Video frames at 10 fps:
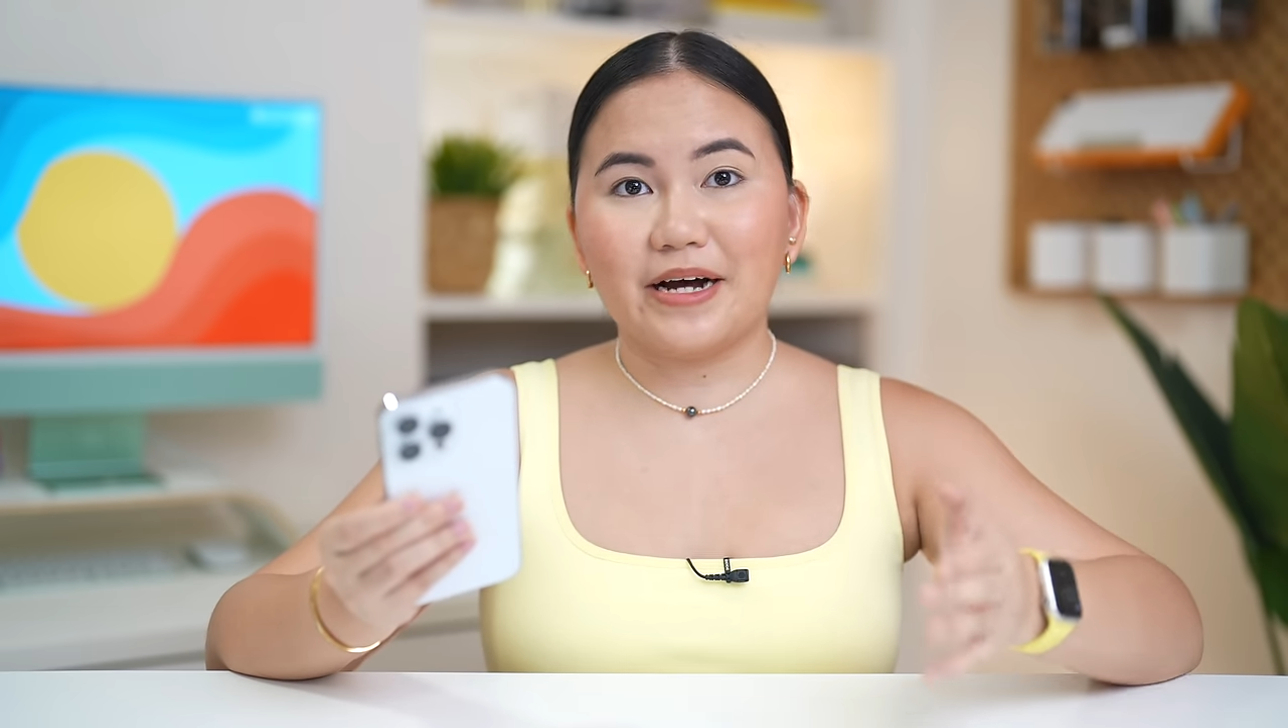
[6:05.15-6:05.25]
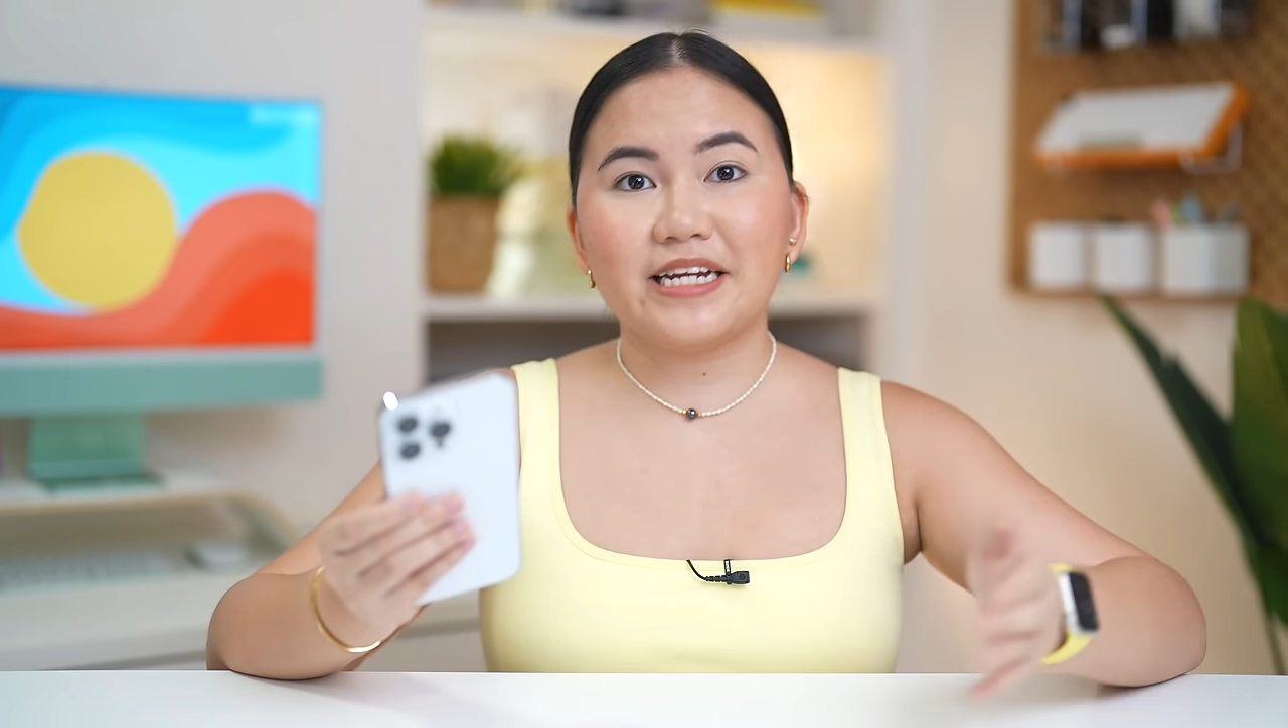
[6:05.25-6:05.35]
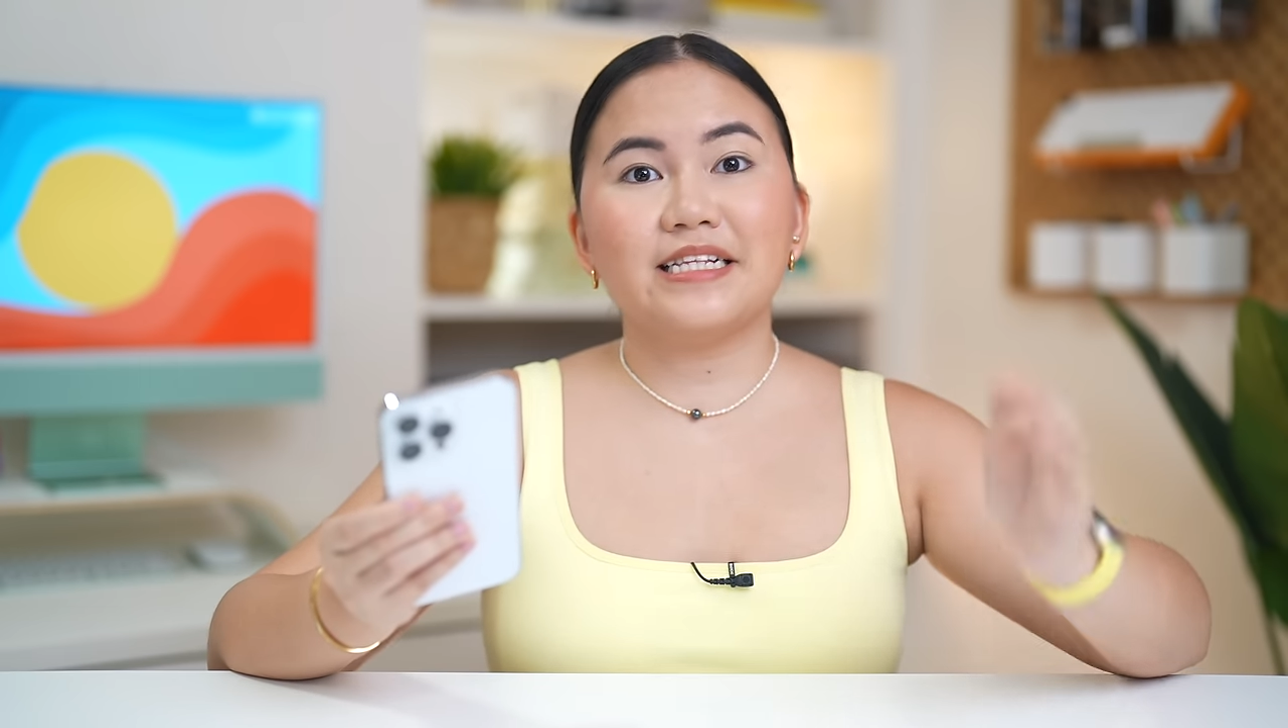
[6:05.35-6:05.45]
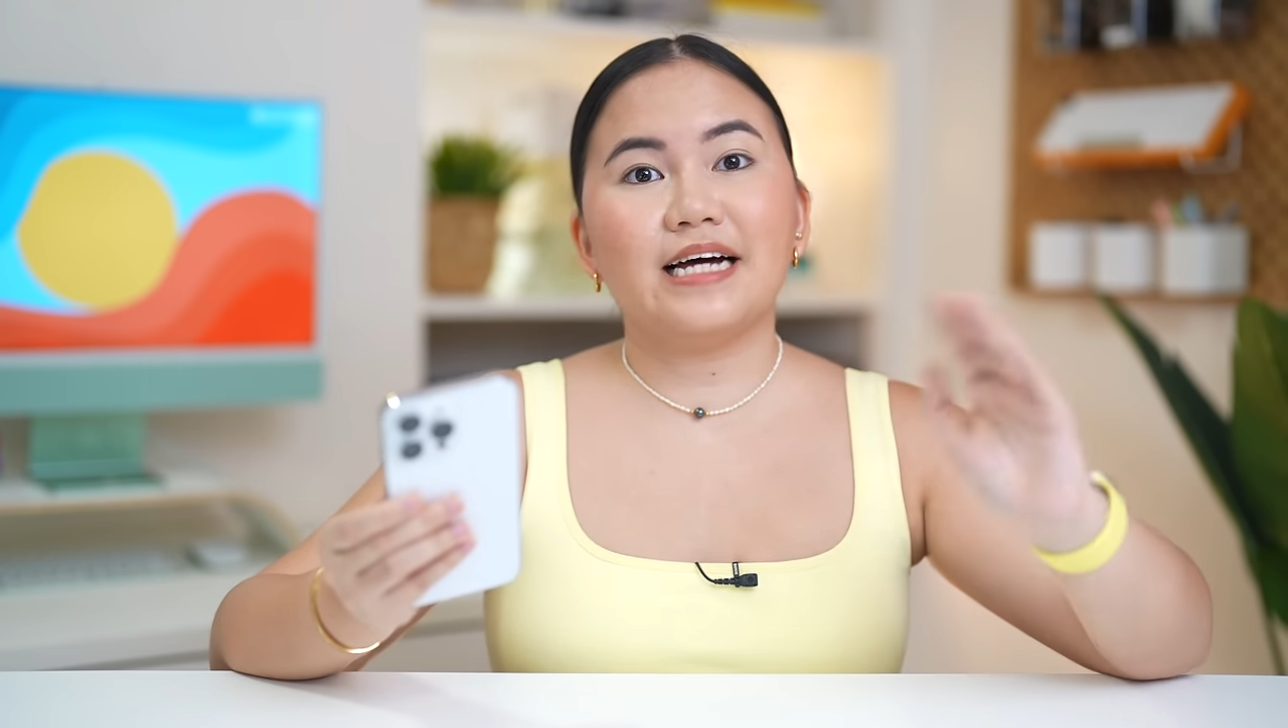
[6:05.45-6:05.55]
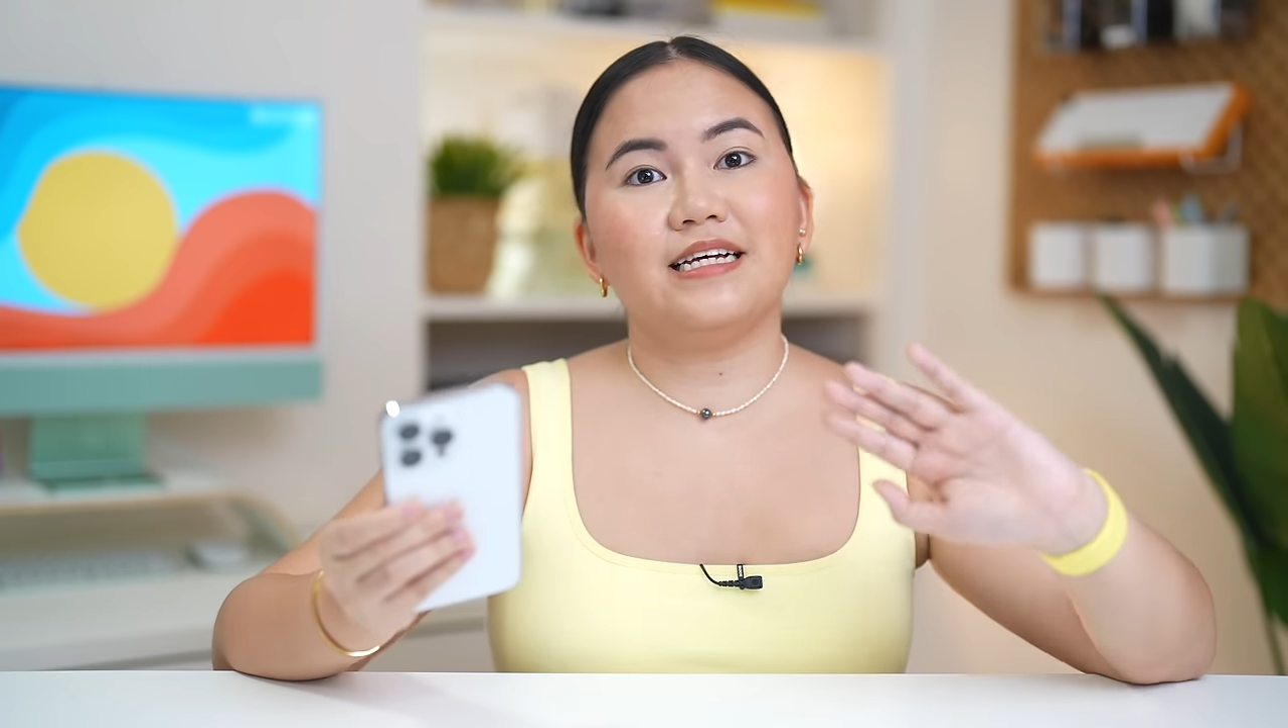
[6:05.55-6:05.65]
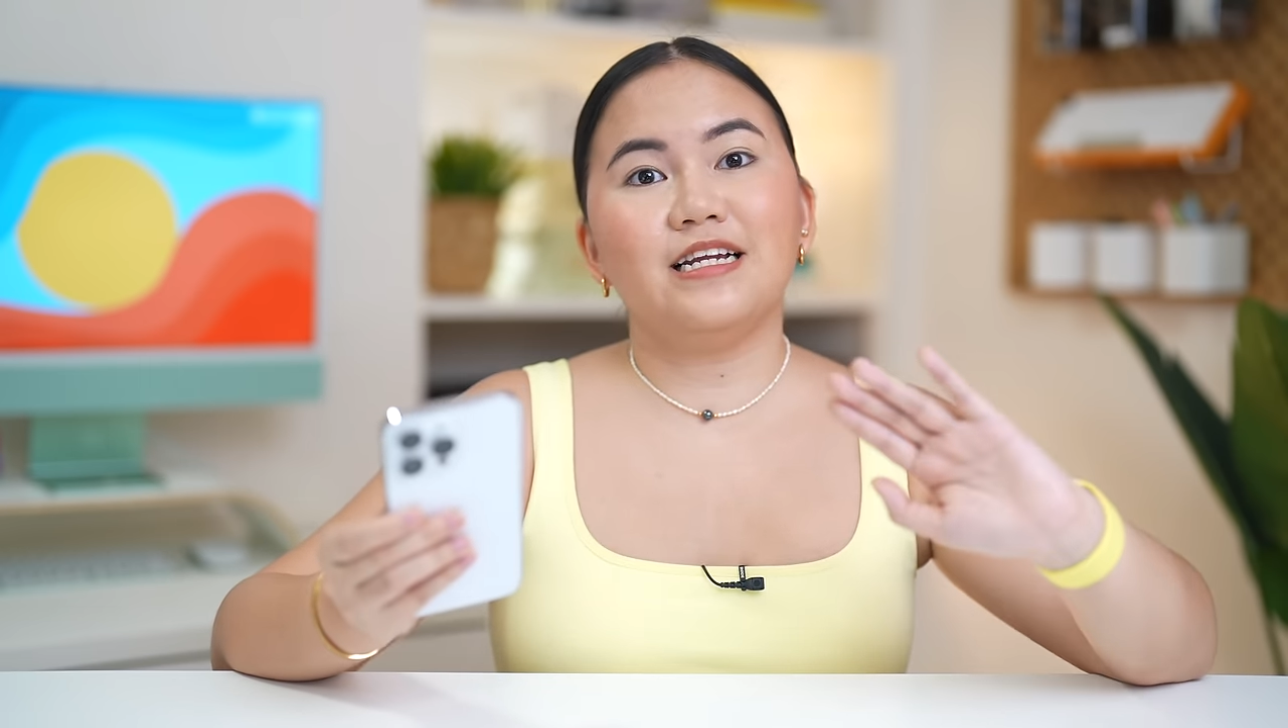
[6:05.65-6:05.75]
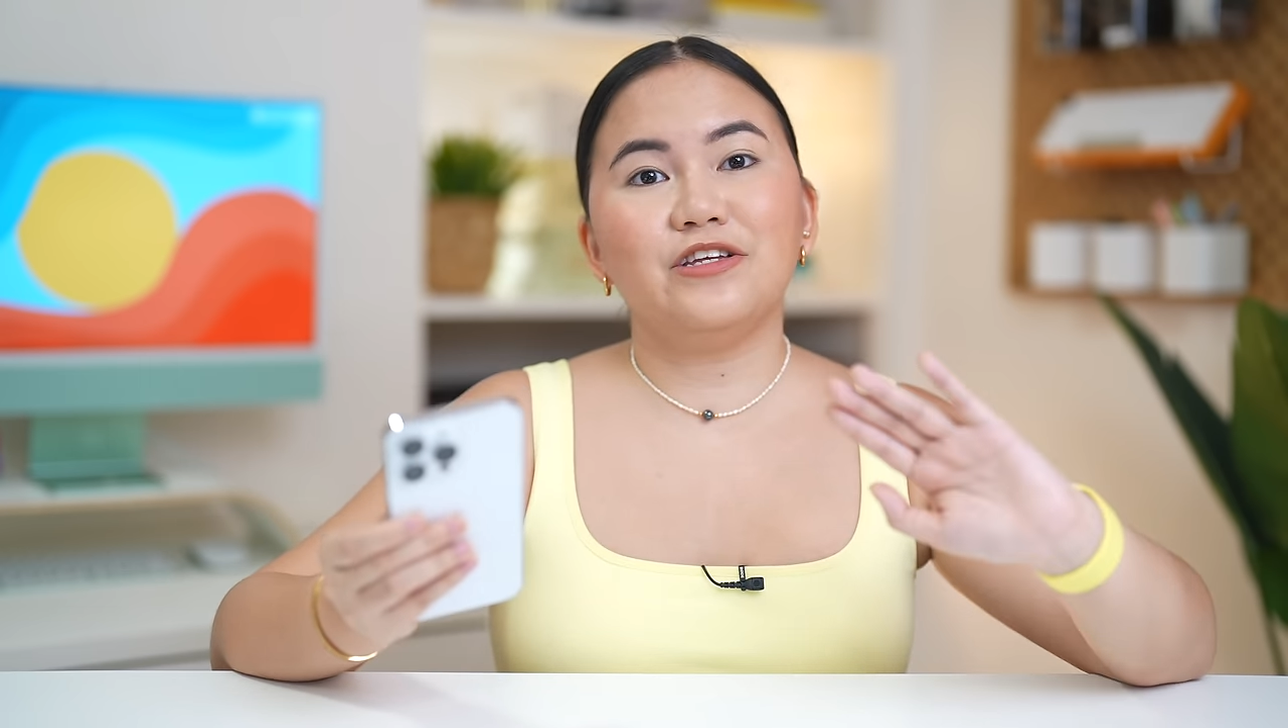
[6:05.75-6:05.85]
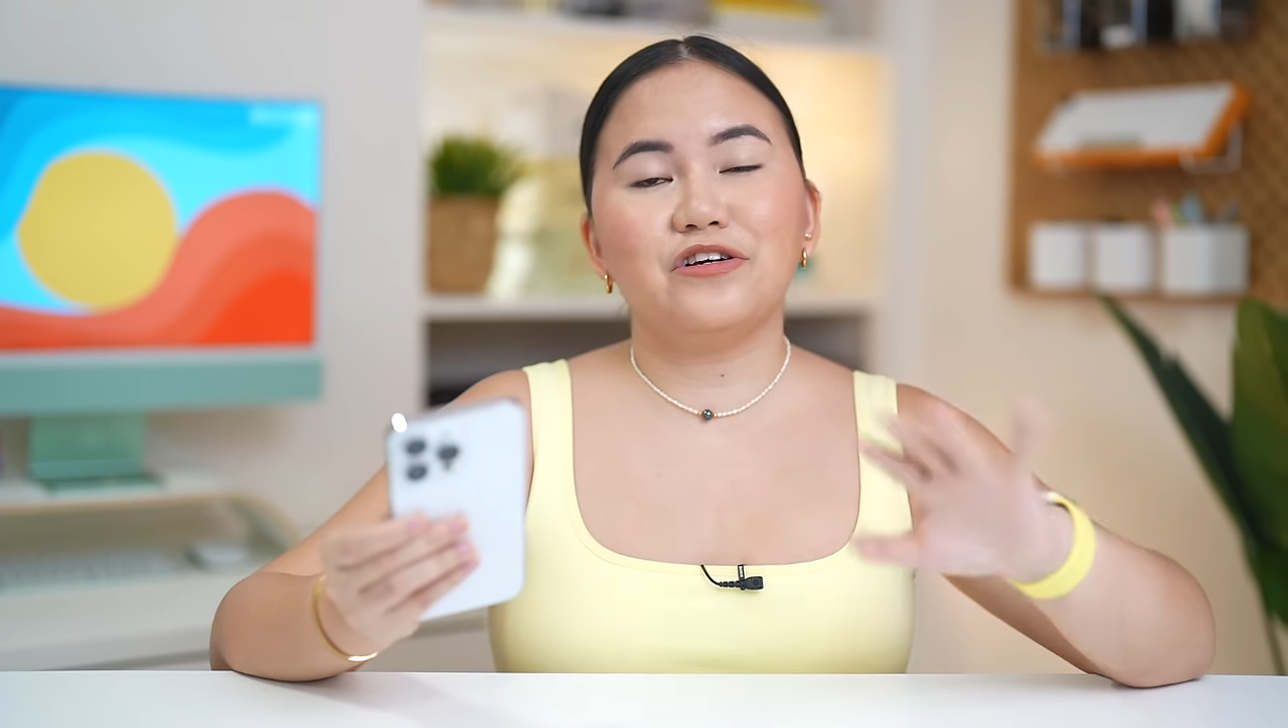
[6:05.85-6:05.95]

man nadadalin